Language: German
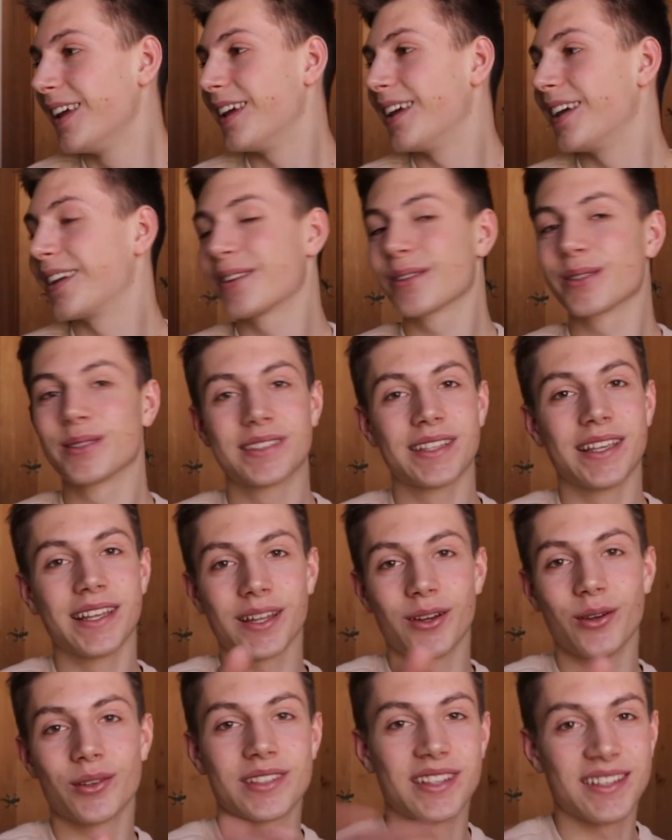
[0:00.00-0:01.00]
Äh, Grüße gehen
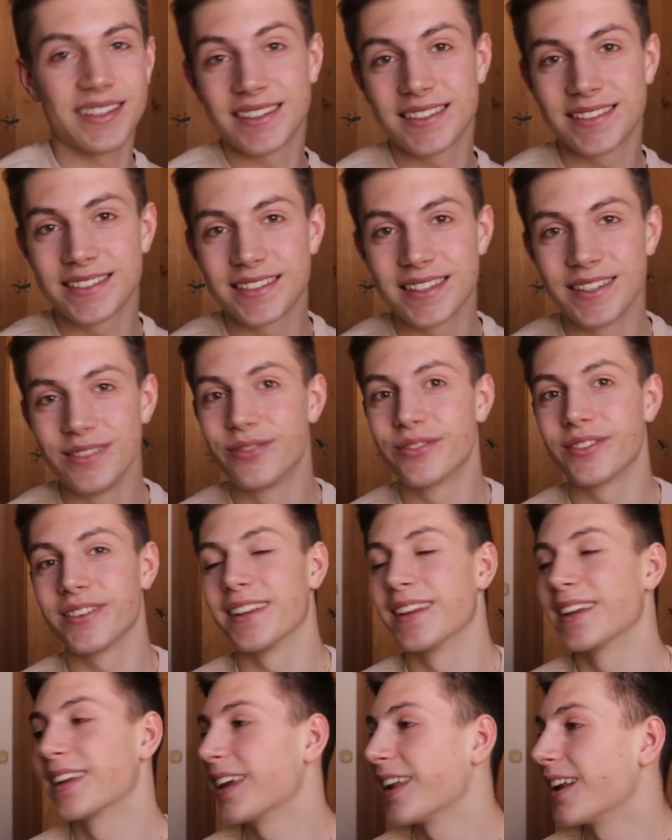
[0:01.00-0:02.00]
raus an dich, Steve.
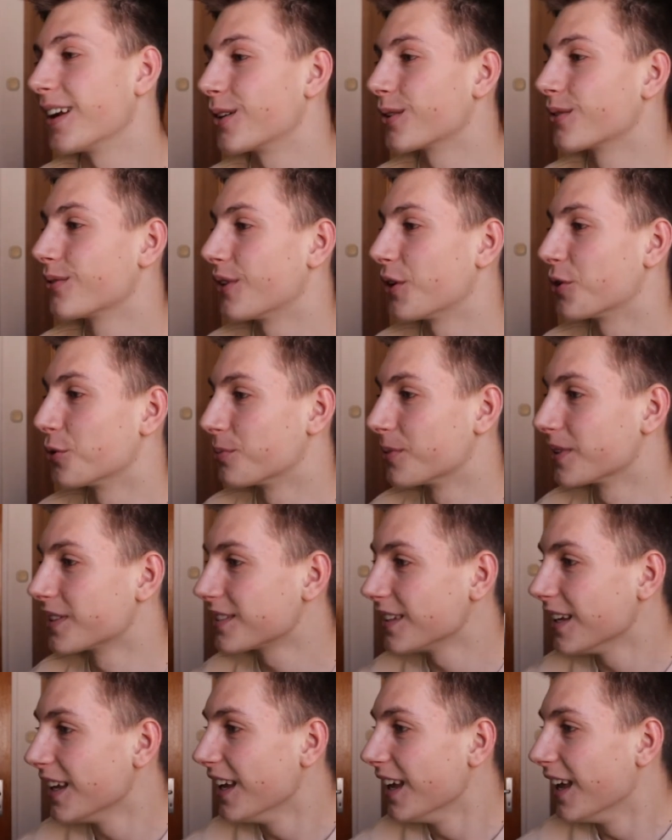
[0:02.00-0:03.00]
Äh, keine Ahnung, wer du
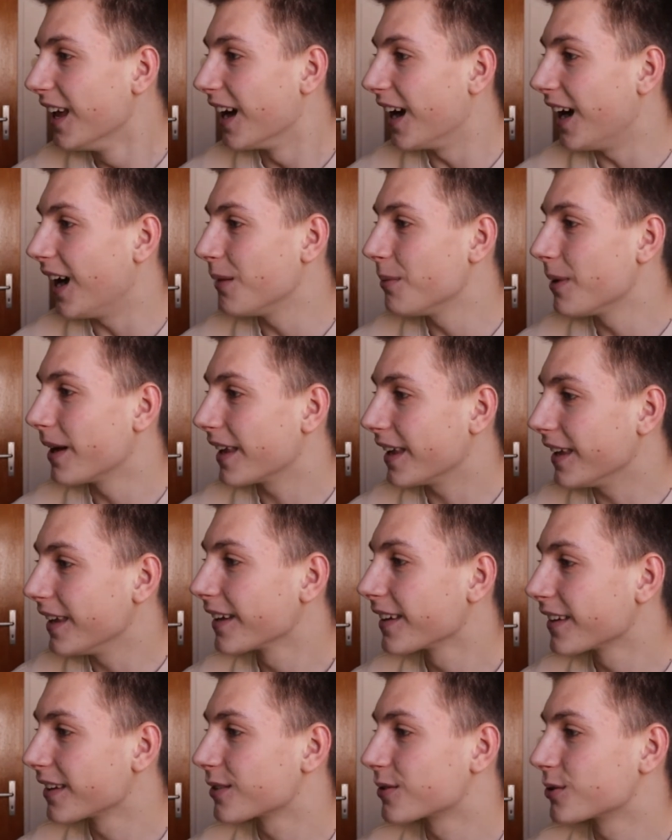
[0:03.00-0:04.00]
bist. Aber
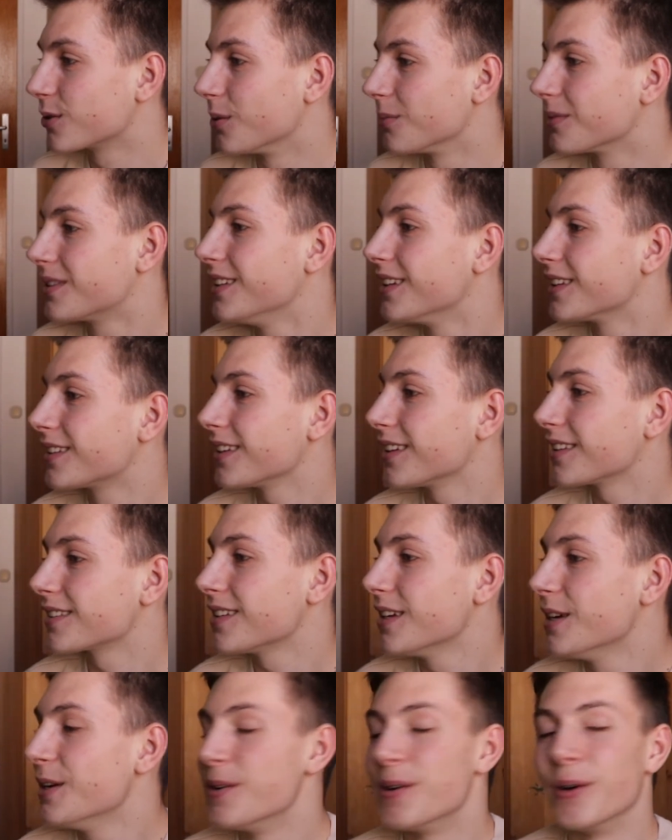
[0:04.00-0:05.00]
Ehre, dass du kommentiert
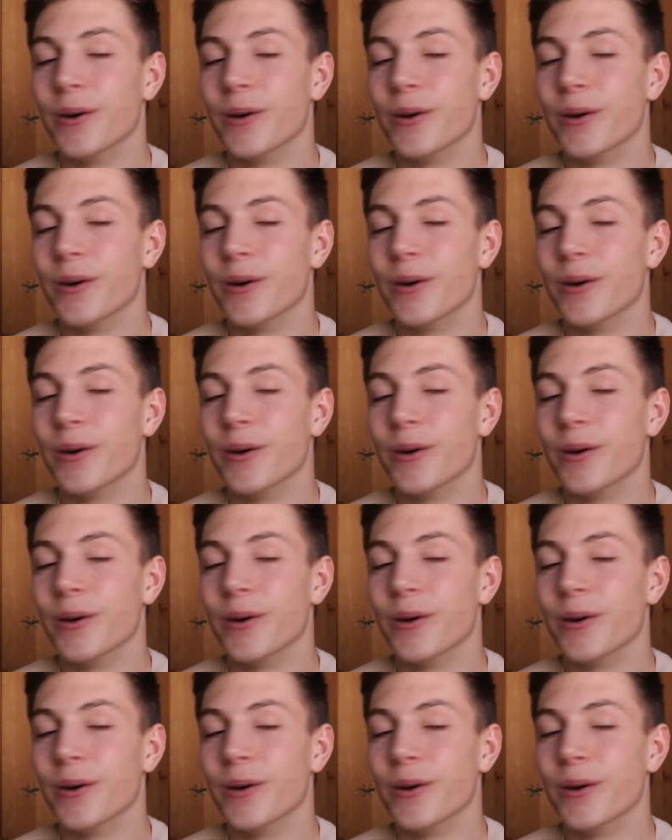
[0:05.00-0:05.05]
hast.